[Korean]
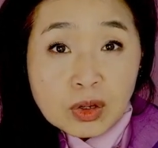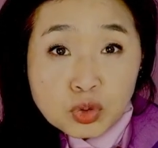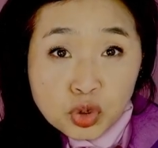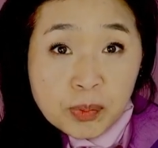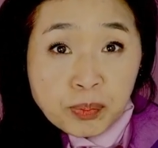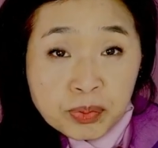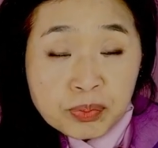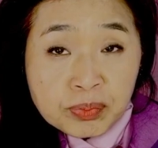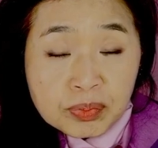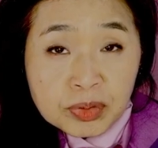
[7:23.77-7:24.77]

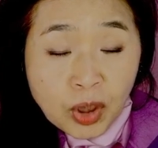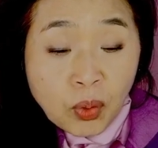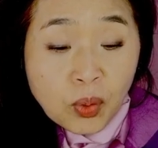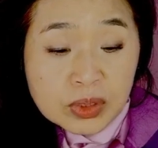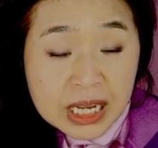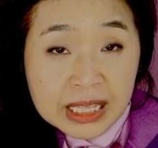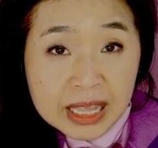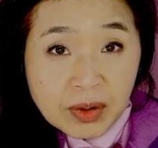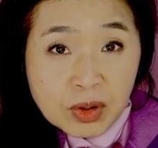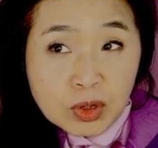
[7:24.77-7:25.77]
수입품
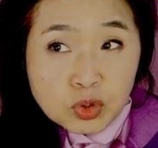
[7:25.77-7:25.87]
경고잖아요.